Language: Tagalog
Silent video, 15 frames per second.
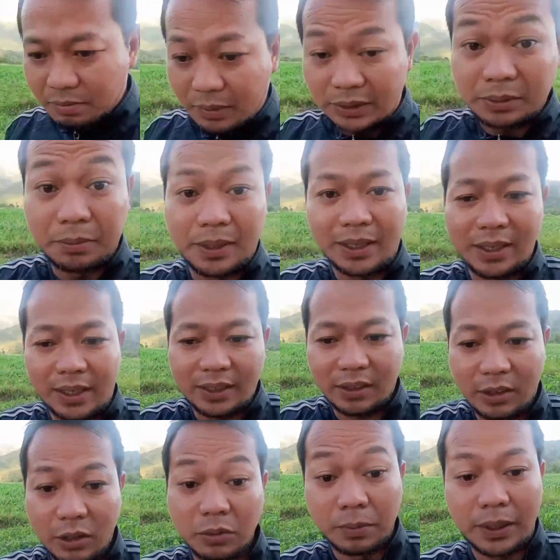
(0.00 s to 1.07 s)
mas
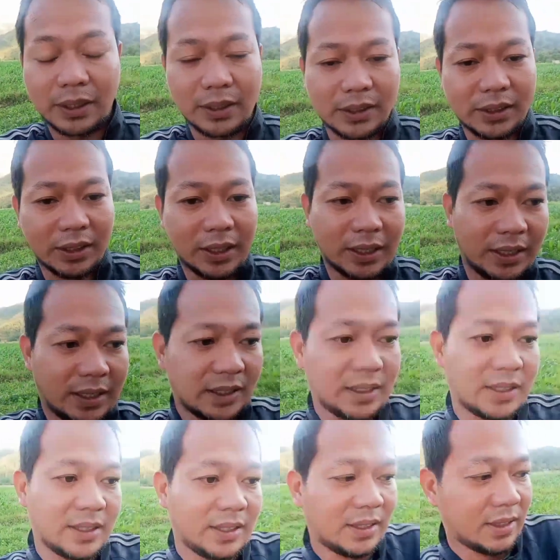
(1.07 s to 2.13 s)
malalaki lumaki na sila
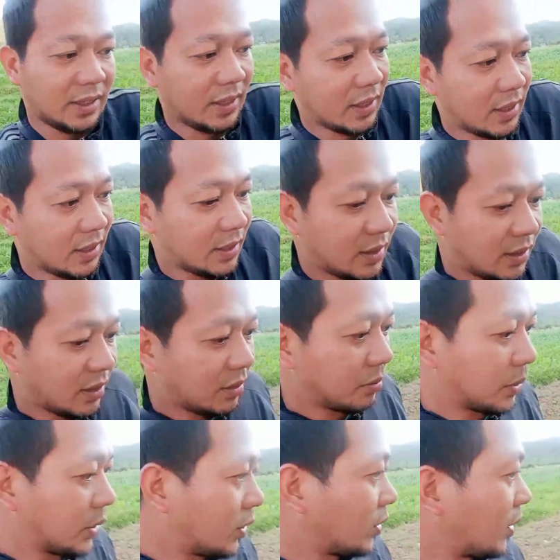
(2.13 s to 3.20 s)
so,
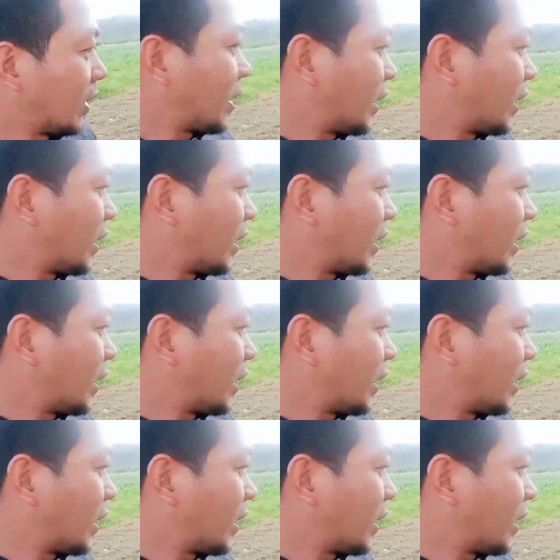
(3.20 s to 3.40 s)
medyo